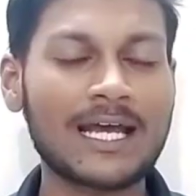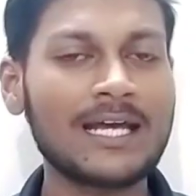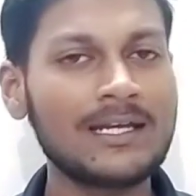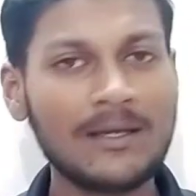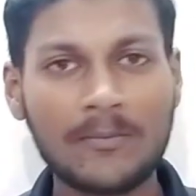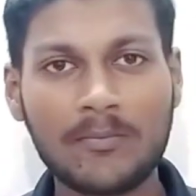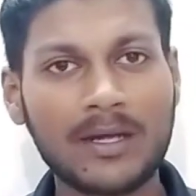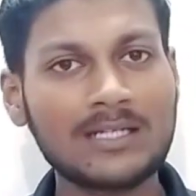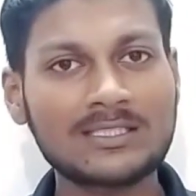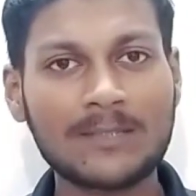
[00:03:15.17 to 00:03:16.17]
क्या है
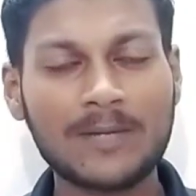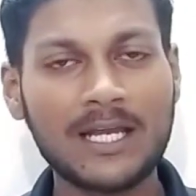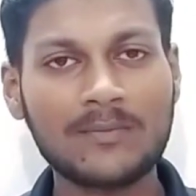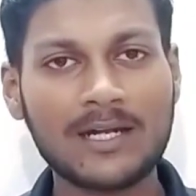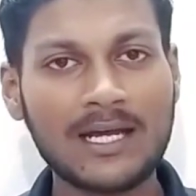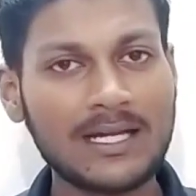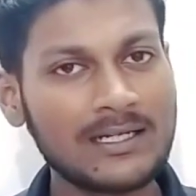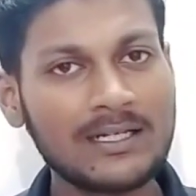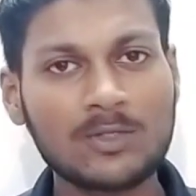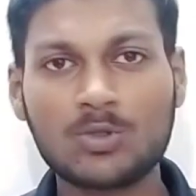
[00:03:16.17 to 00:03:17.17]
मनी सप्लाई बढ़ा
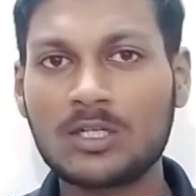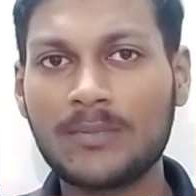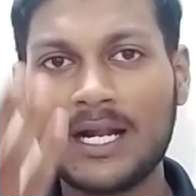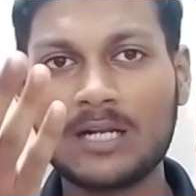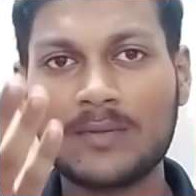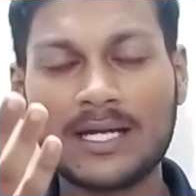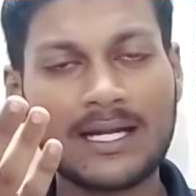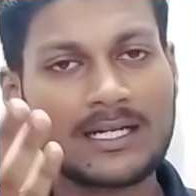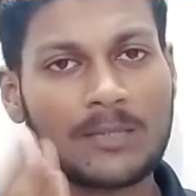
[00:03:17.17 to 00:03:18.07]
तो डिमांड बढ़ा